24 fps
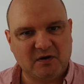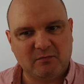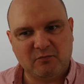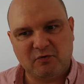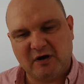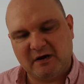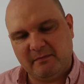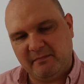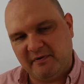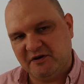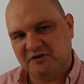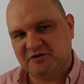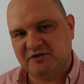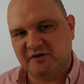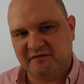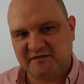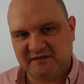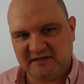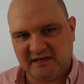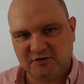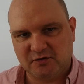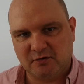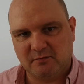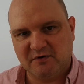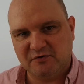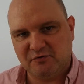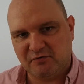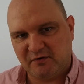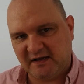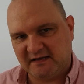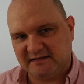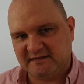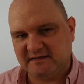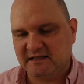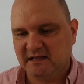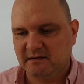to był chyba jeszcze w Centrum
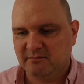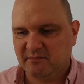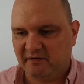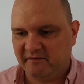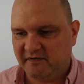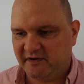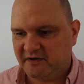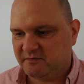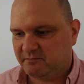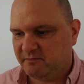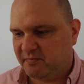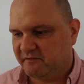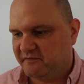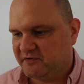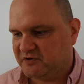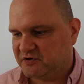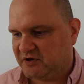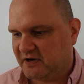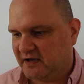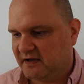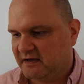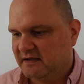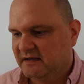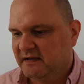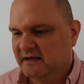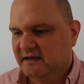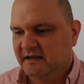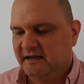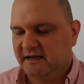Edukacyjnym Powiśle,